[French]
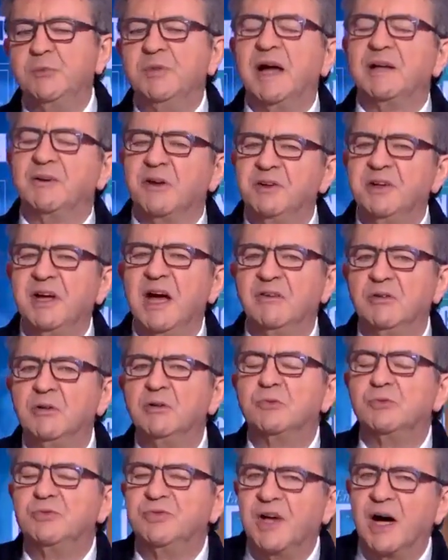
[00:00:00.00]
Mais attendez, avant
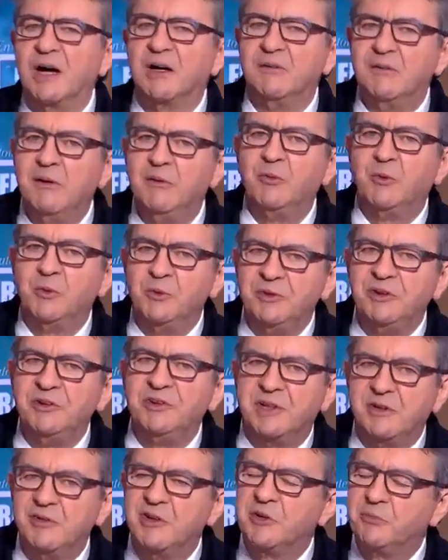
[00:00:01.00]
tout ça, quand même, qu'on dise
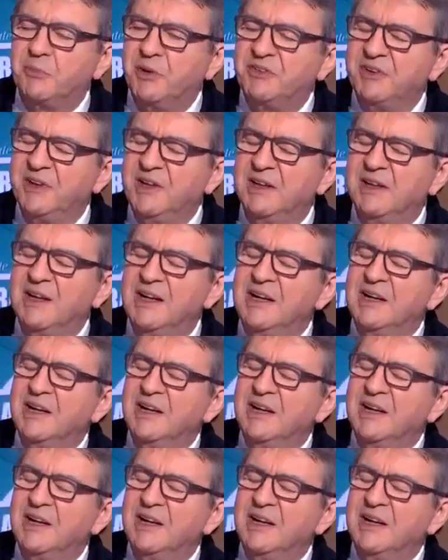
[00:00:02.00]
ce qui va se passer.